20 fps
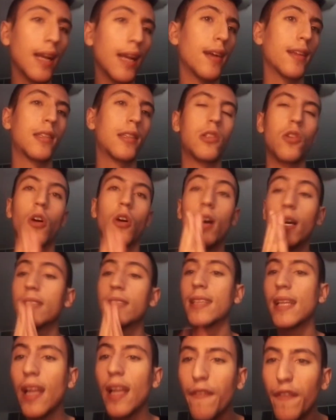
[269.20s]
cazzo,
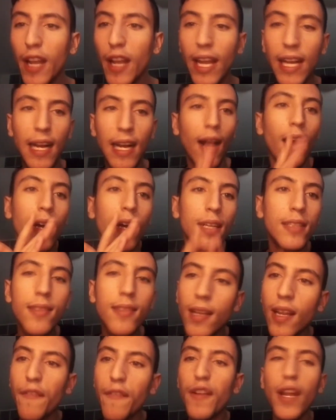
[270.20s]
se ne frega,
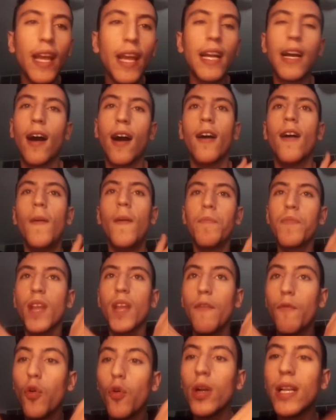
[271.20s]
se ne frega
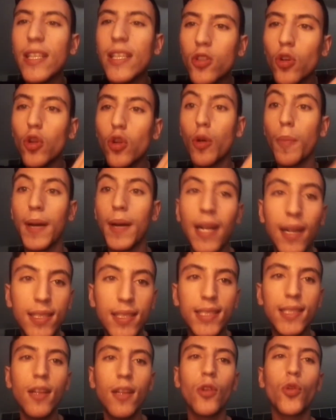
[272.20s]
vuole solo
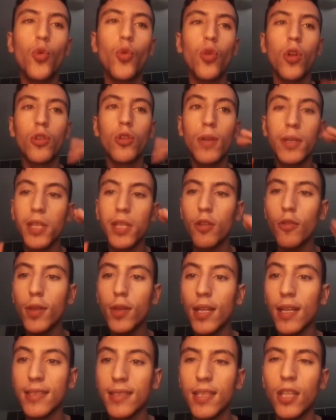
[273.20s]
pararsi il culo. Durante
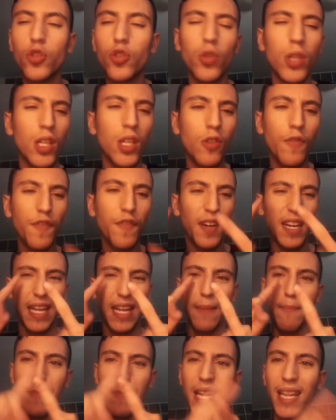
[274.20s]
tutta la stagione non fa
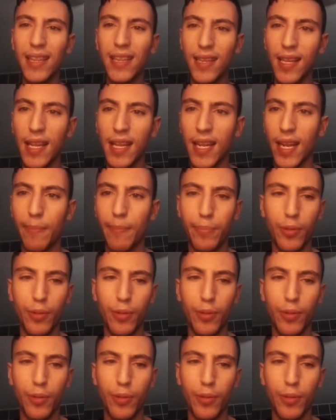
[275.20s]
che mentire a